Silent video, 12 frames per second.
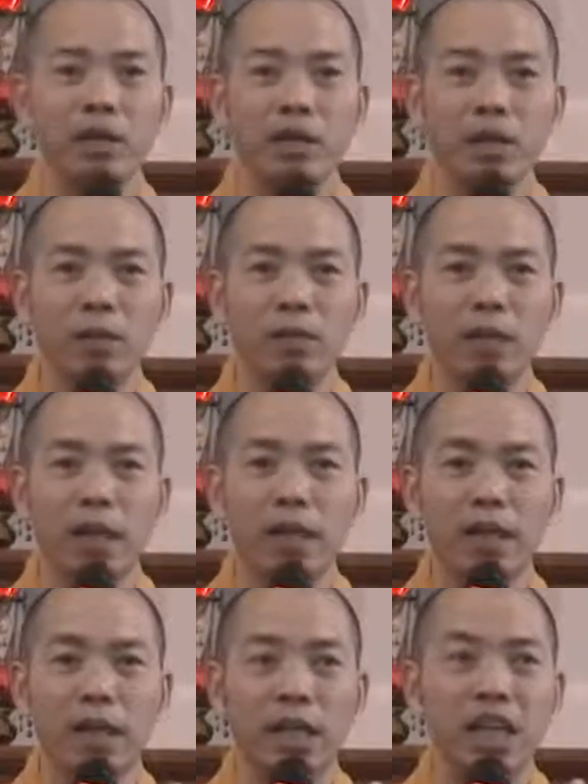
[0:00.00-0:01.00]
thôi chứ không có
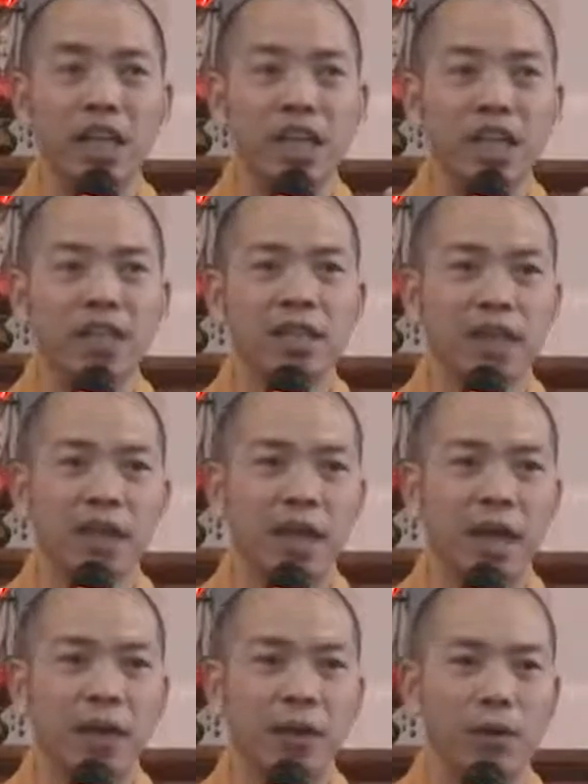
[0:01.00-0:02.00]
nghe được cái ý như thế
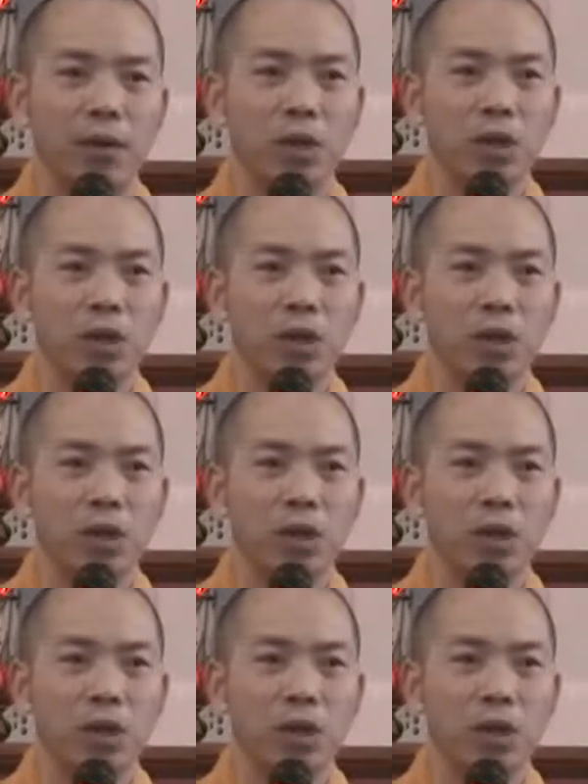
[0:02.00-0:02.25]
nào.